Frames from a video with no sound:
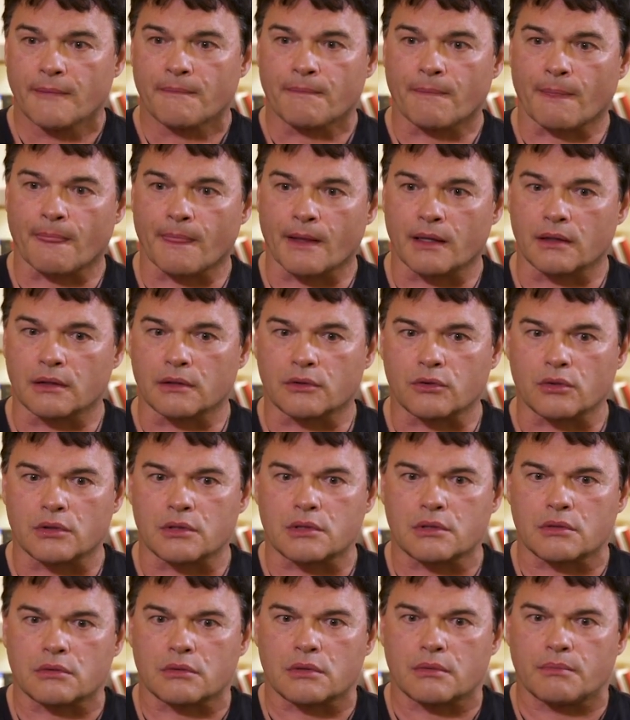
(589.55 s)
То
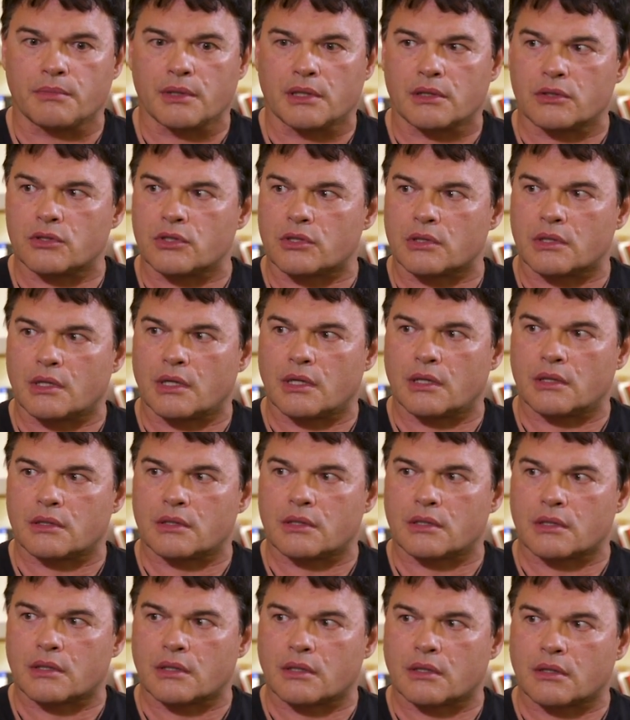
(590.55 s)
есть у тебя
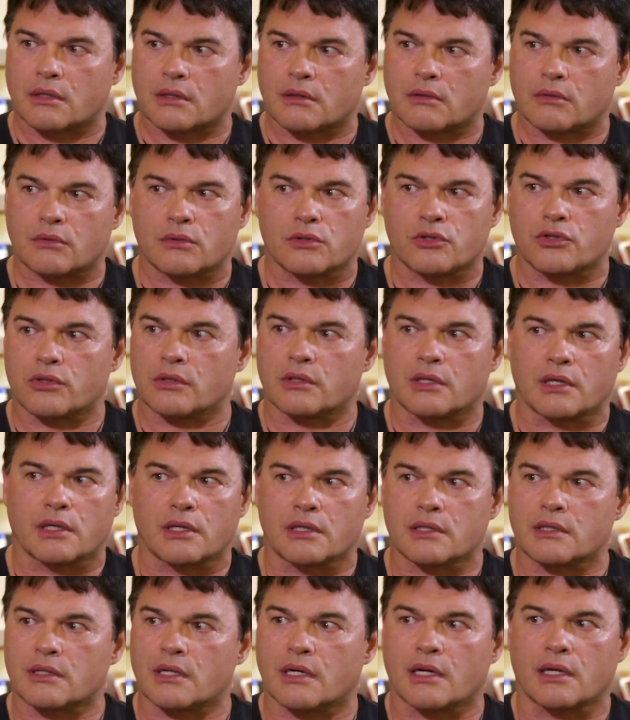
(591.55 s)
начинаются очень
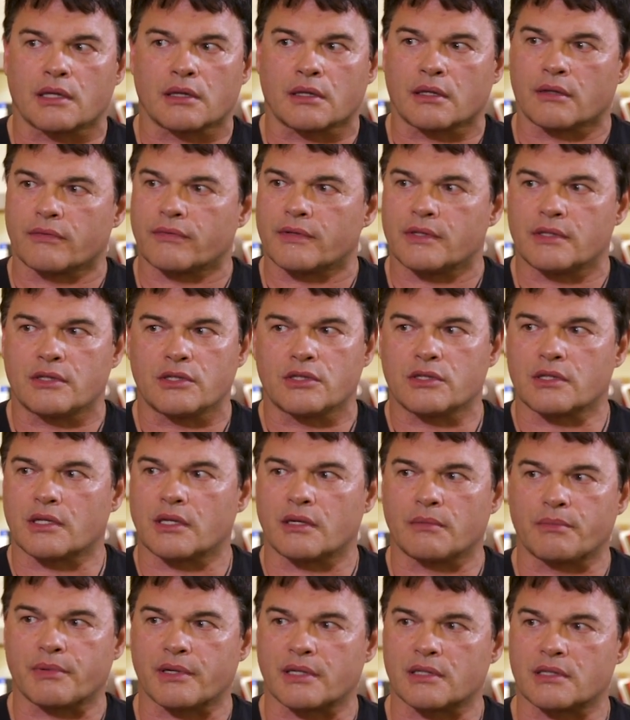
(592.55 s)
такие странные
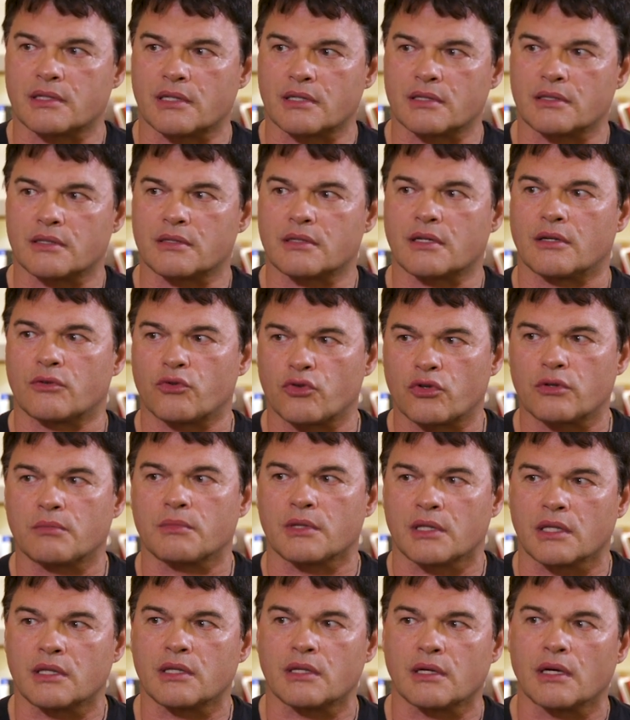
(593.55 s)
физические процессы, с
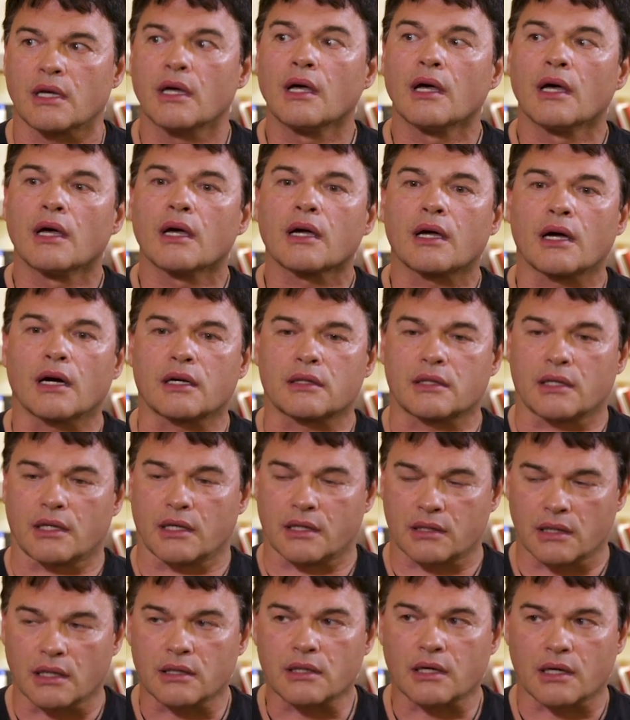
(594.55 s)
которыми надо как-то
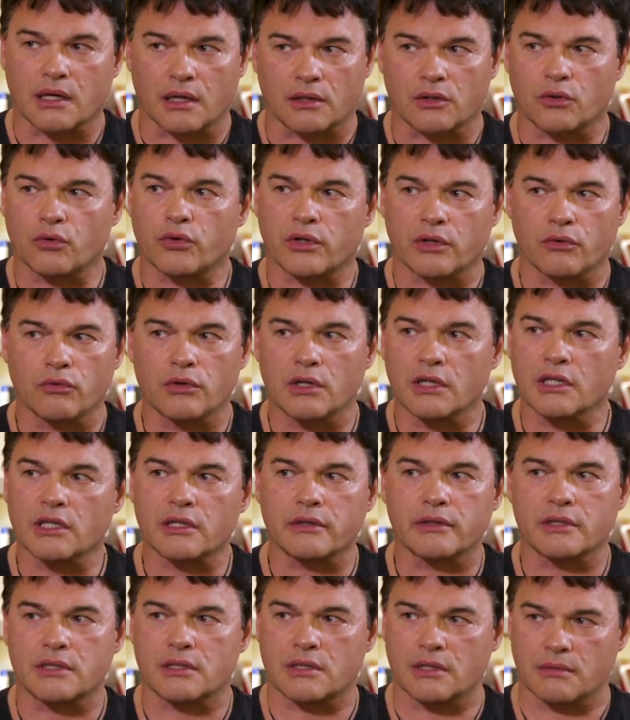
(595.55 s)
их надо как-то
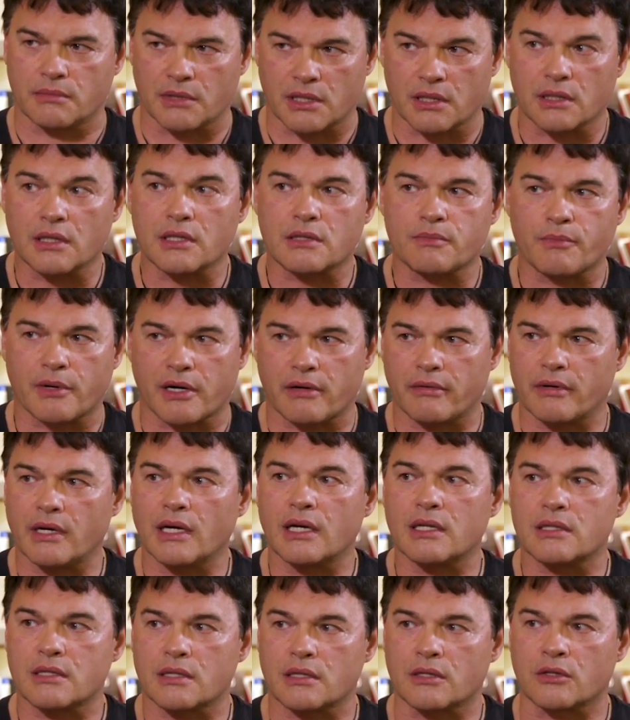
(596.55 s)
урегулировать, с ними надо
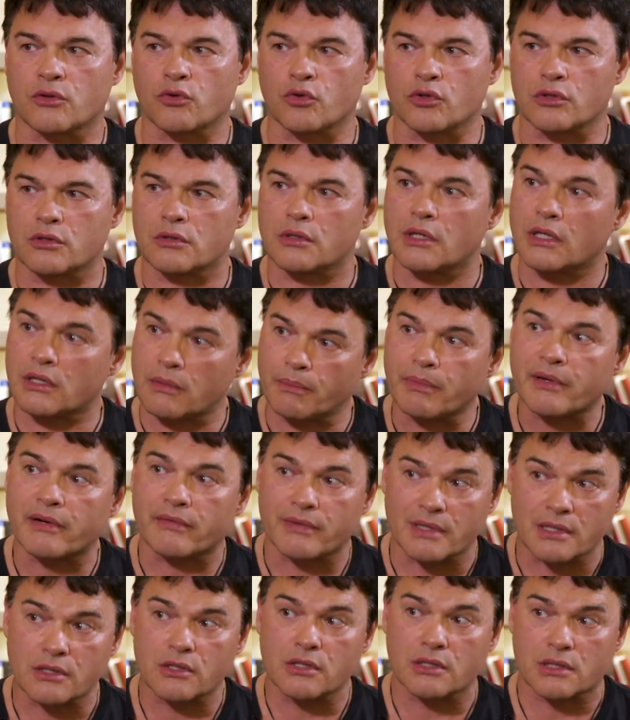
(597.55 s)
справляться. То есть надо
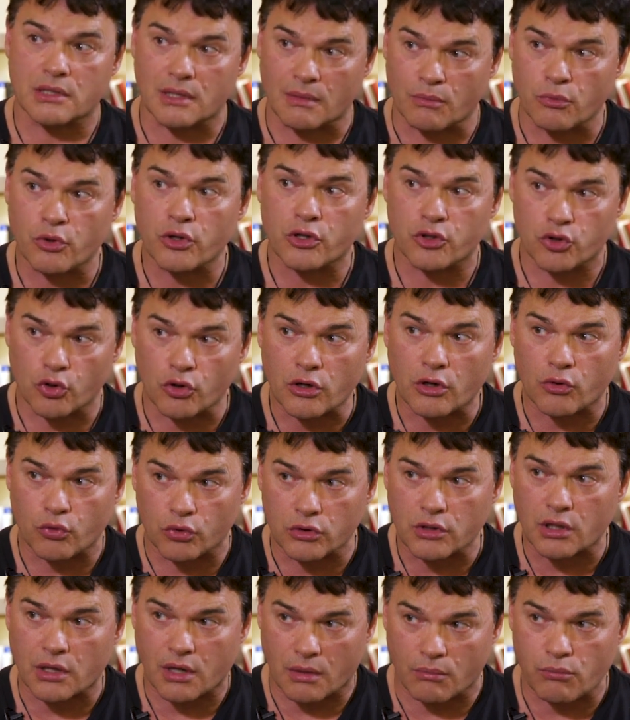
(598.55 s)
провести с собой еще
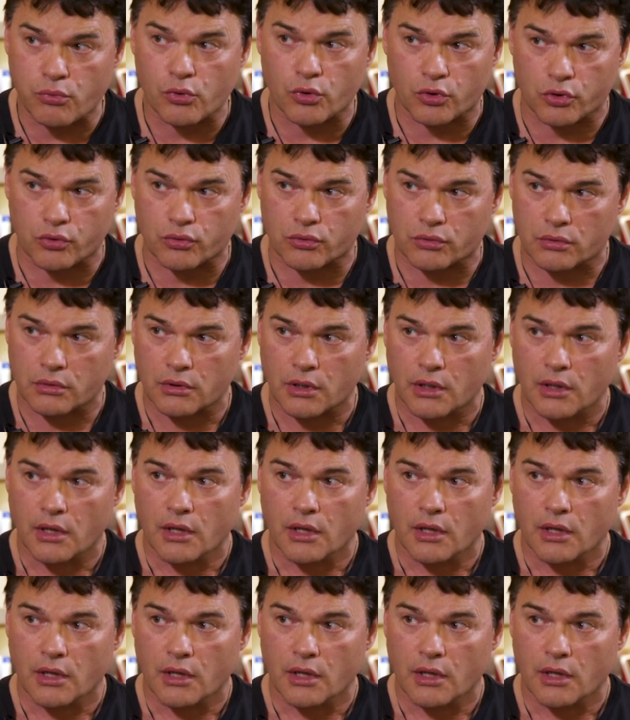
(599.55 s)
какую-то работу.